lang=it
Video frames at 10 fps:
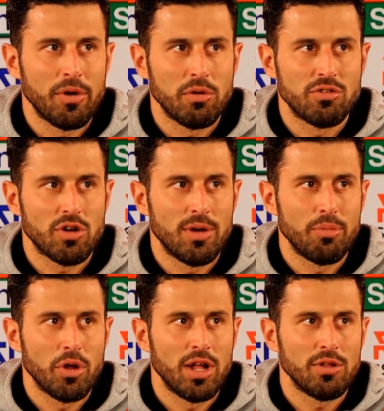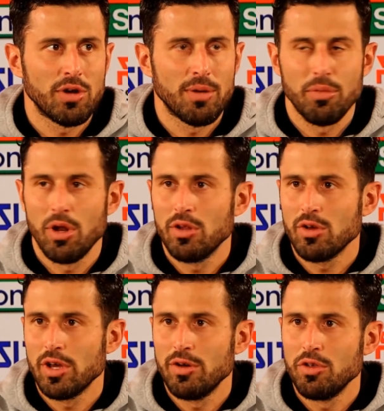che questo campionato è un
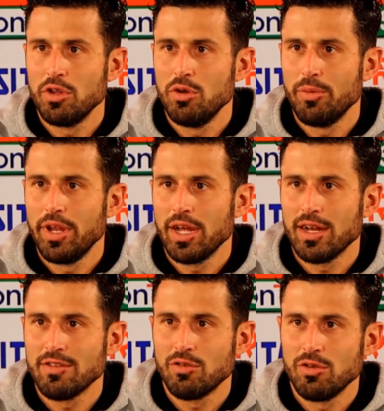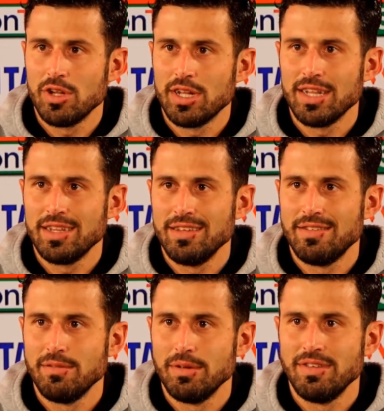campionato che ogni domenica nasconde
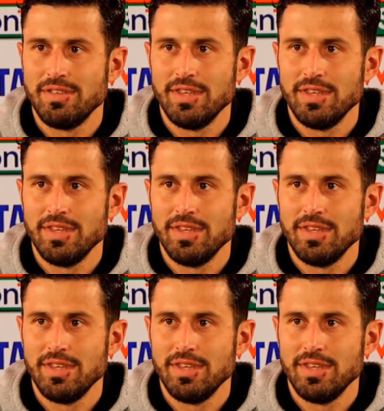tantissime